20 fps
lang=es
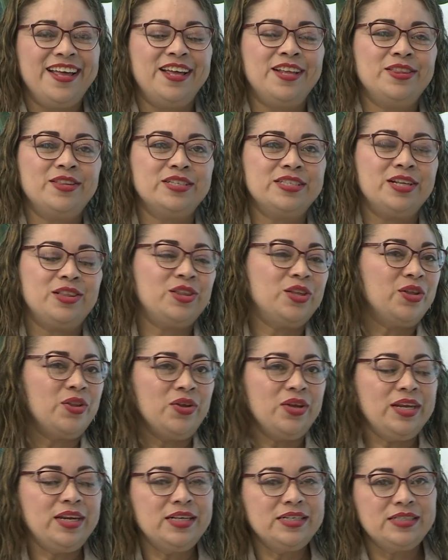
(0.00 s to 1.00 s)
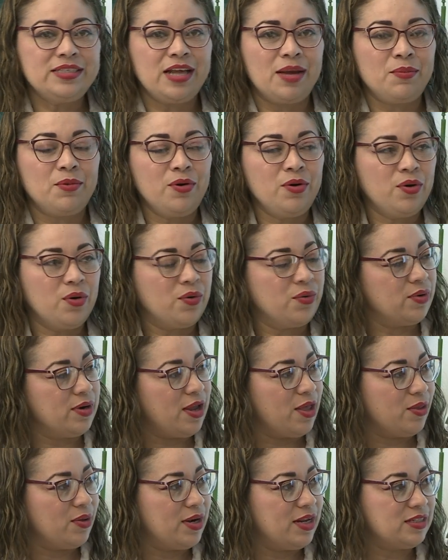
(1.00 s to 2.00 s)
Entonces todos iniciamos con
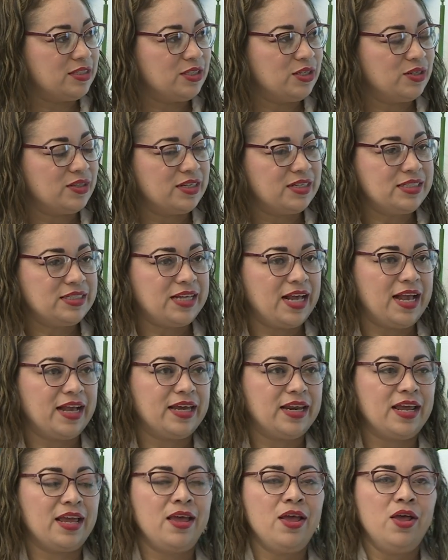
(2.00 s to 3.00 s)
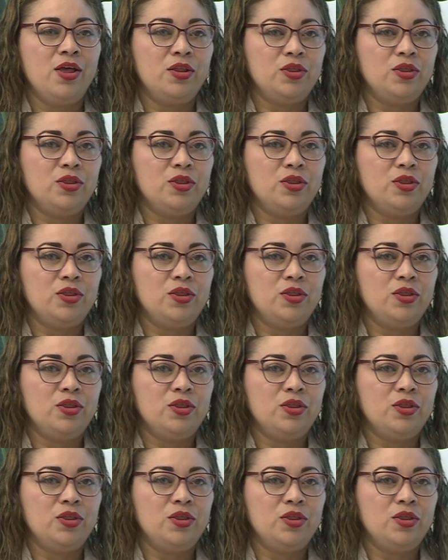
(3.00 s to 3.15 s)
una donación de sangre,